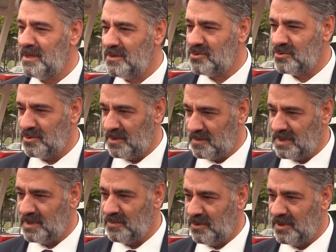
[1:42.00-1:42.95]
diye düşünüyorum
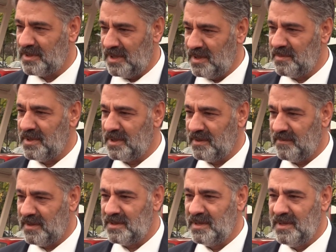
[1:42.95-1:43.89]
ki böyle talepler
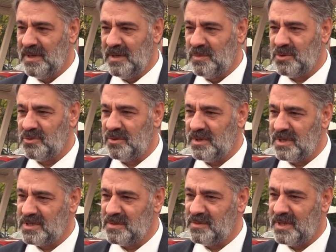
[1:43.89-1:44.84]
de var. Biz
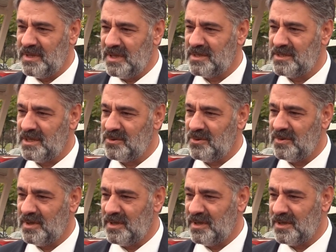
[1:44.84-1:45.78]
onların isimlerini yazacağız,
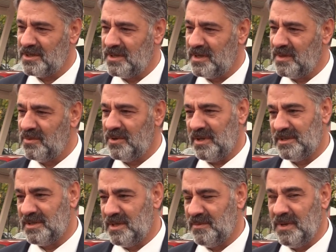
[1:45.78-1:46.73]
onların araçlarını buraya
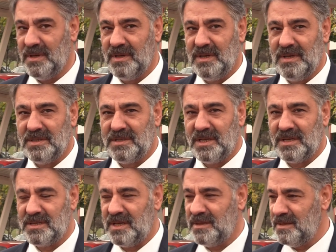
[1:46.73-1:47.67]
alacağız ama
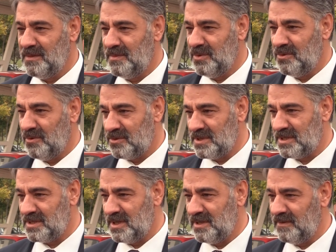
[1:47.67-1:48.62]
80
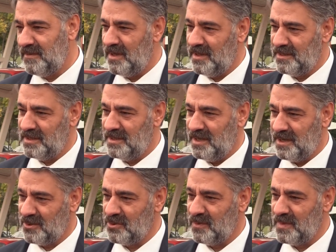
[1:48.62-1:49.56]
1980 yılı ve altı
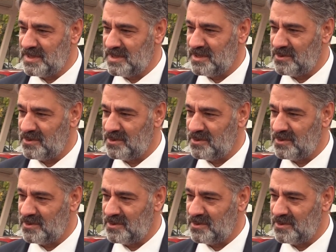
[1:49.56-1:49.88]
araç olmasını